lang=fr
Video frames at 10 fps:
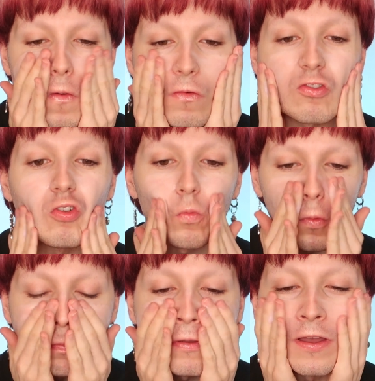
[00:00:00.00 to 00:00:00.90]
sur
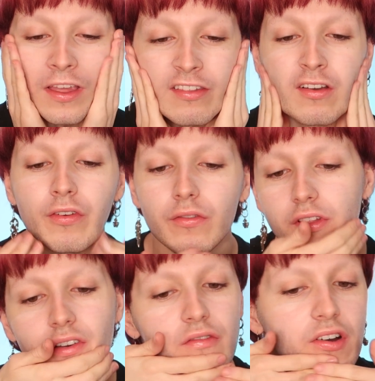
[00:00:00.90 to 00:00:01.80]
mon teint Et ça, en fait,
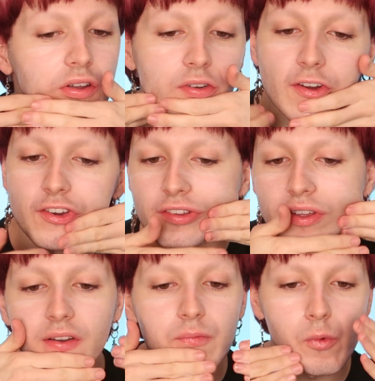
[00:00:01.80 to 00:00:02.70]
vous allez voir que en
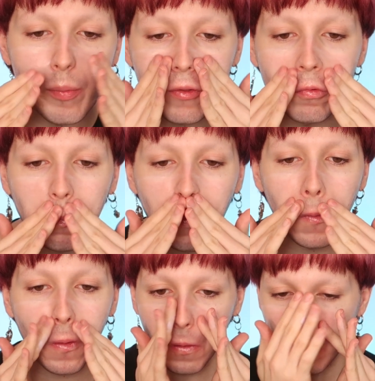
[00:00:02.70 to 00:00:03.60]
général, moi, par exemple,
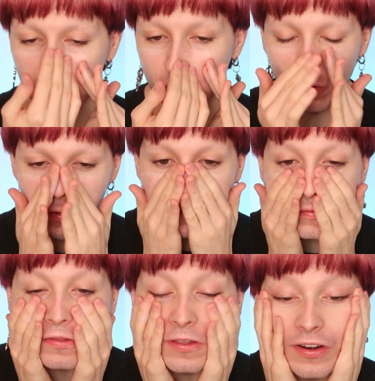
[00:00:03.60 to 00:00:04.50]
en journée en
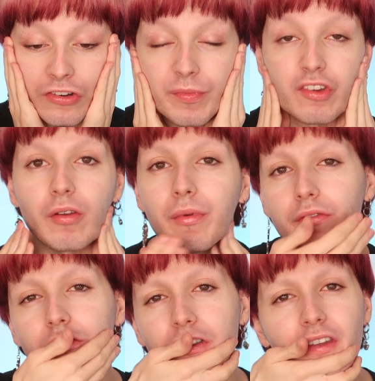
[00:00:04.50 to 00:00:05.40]
général je mets jamais
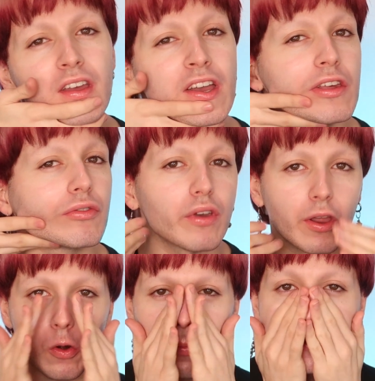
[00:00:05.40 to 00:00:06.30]
de fond de teint parce
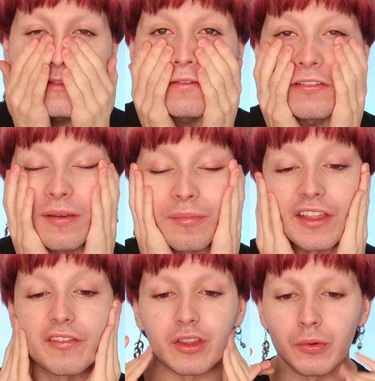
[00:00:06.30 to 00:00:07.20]
qu'avec le masque ça
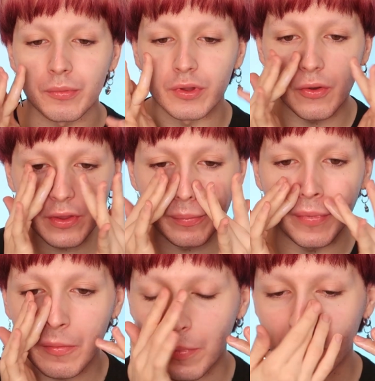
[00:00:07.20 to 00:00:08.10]
m'énerve énormément d'avoir des
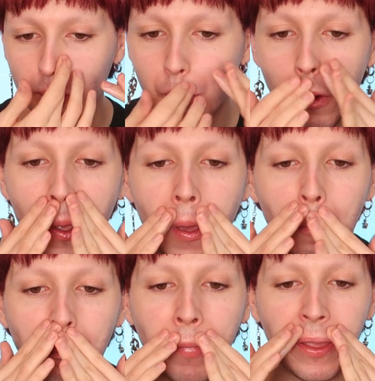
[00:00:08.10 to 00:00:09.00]
marques partout
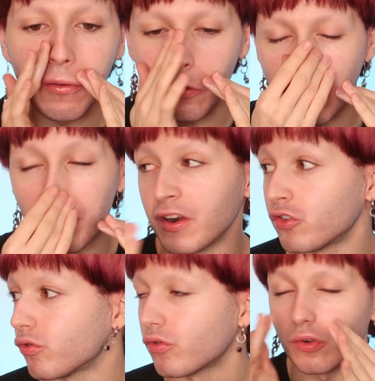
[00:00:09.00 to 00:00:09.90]
mais euh, comme là
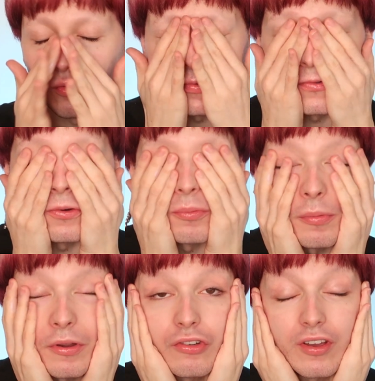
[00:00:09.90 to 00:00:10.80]
je suis en jour de repos
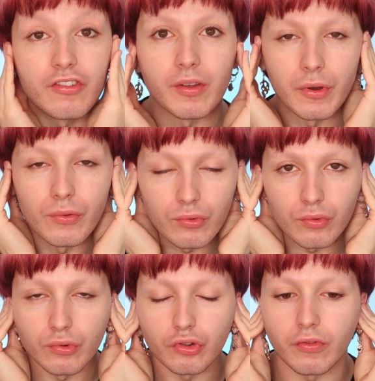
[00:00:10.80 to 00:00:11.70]
bah, je reste chez moi donc
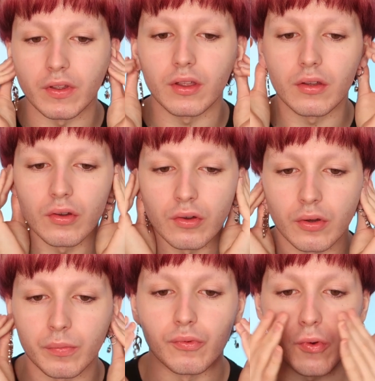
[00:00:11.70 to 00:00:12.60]
du coup je vais
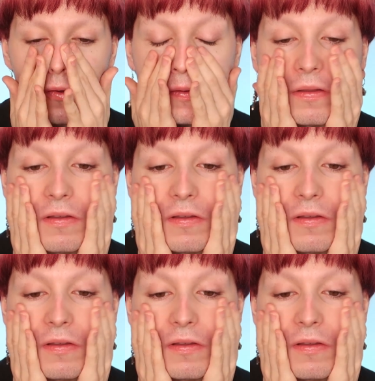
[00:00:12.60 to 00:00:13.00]
euh, pouvoir